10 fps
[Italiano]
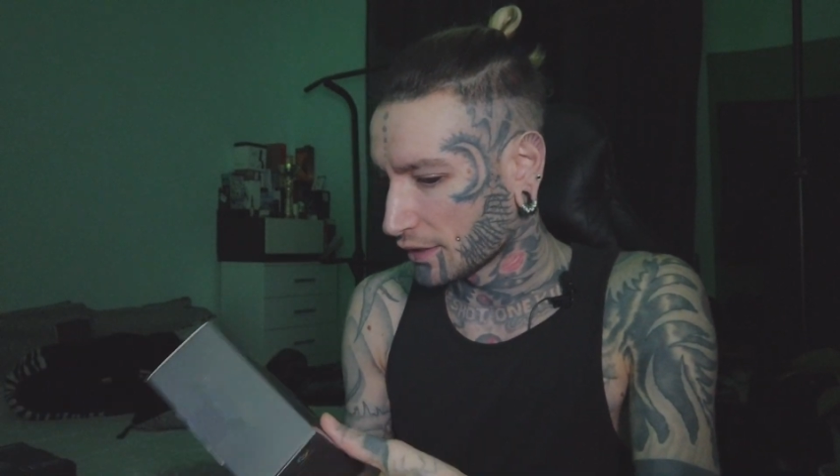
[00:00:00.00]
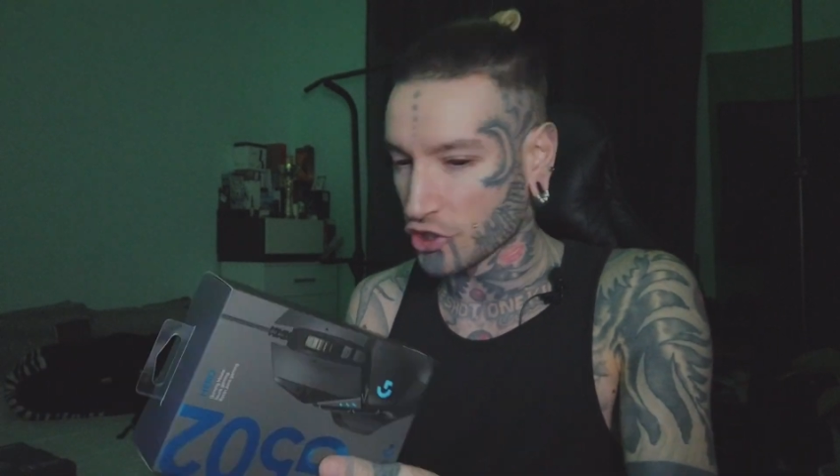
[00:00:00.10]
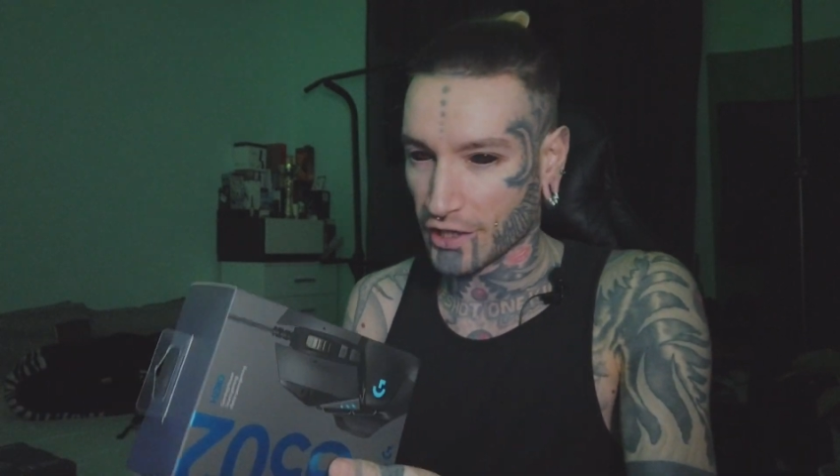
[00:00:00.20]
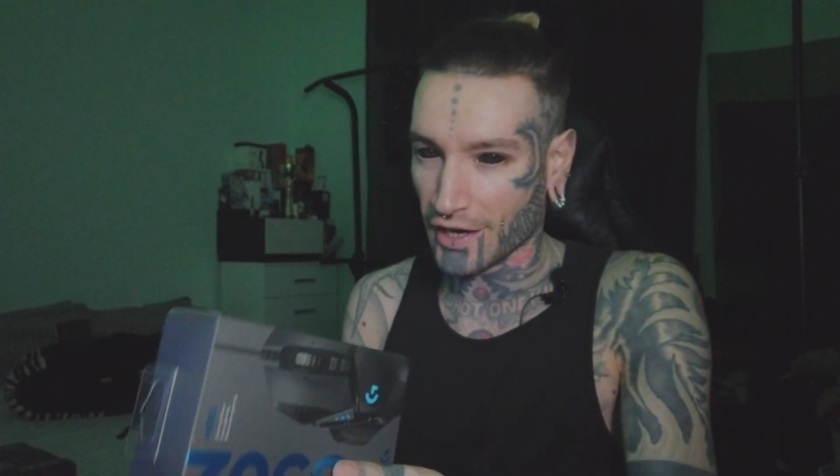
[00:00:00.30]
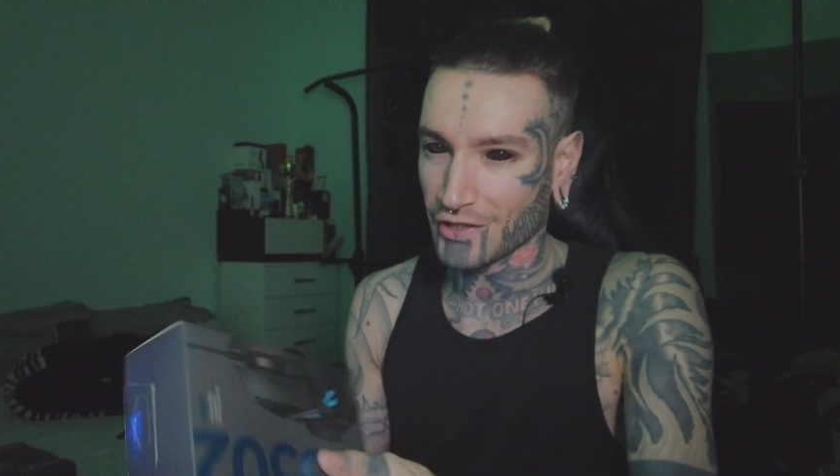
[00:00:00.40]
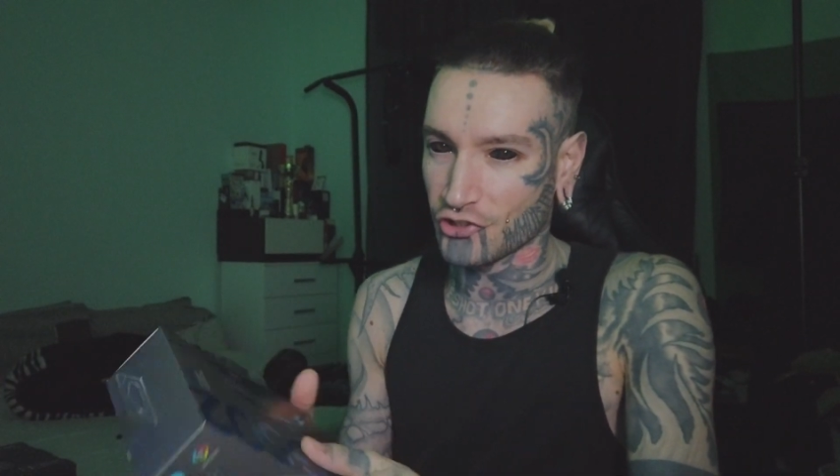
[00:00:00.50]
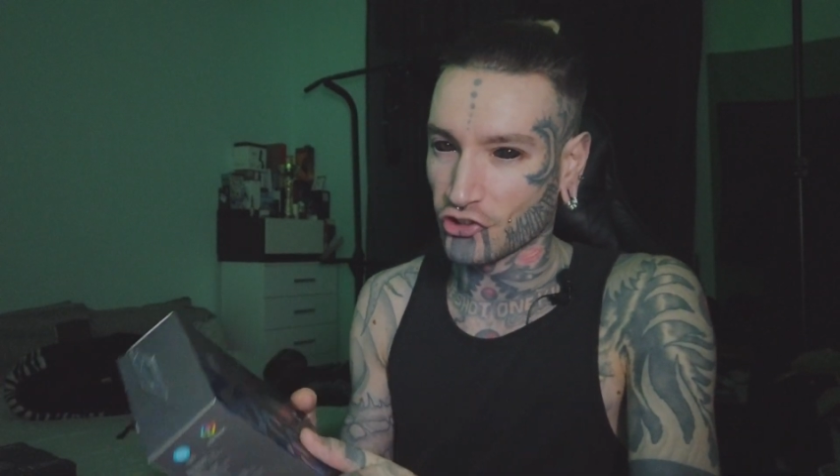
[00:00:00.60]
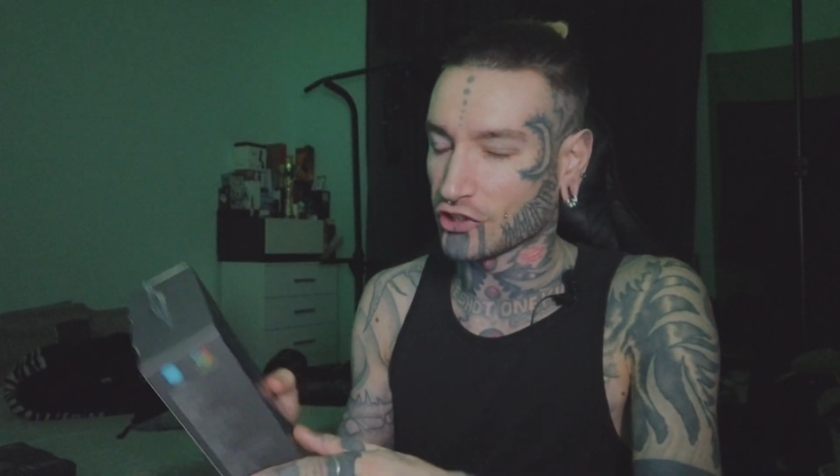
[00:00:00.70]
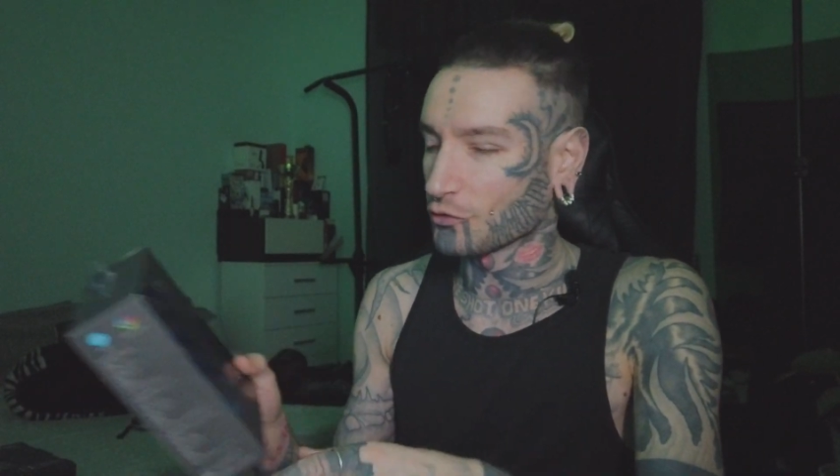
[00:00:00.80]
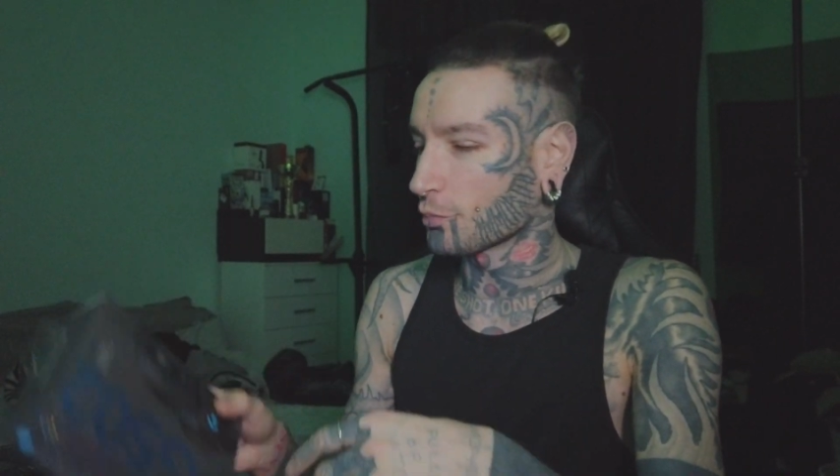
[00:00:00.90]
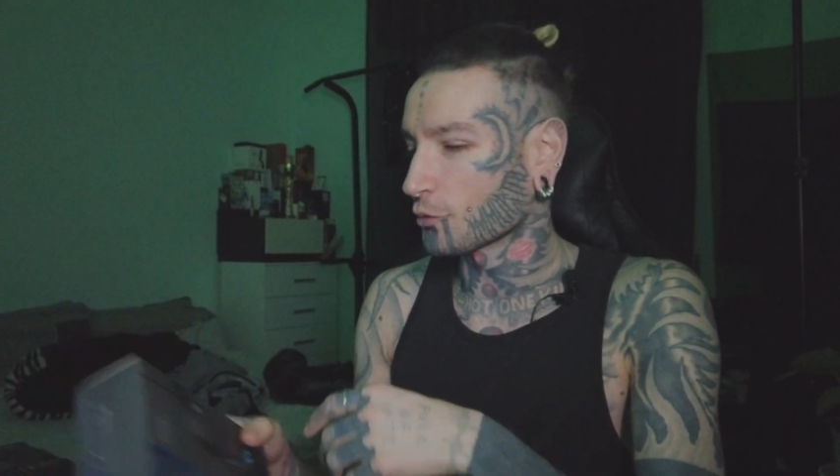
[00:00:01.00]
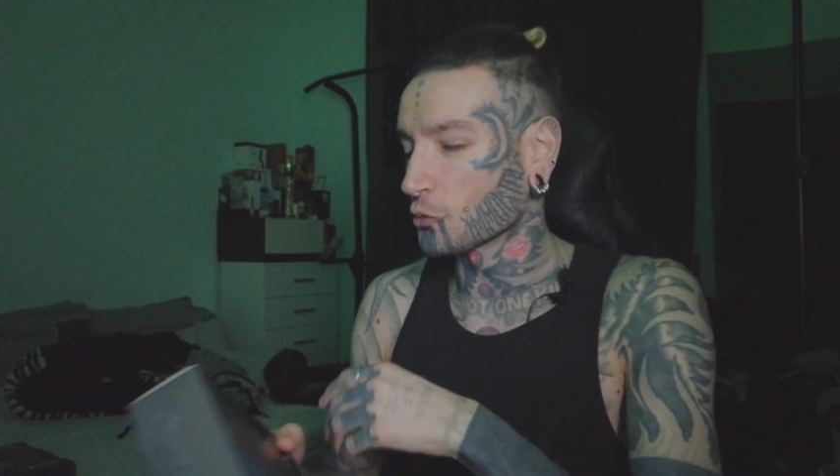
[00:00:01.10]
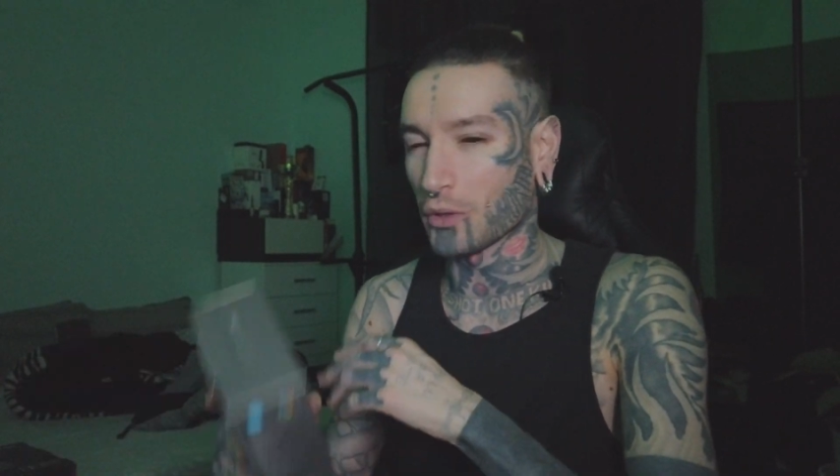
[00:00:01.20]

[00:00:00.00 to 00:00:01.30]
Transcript: generale eccessivo per un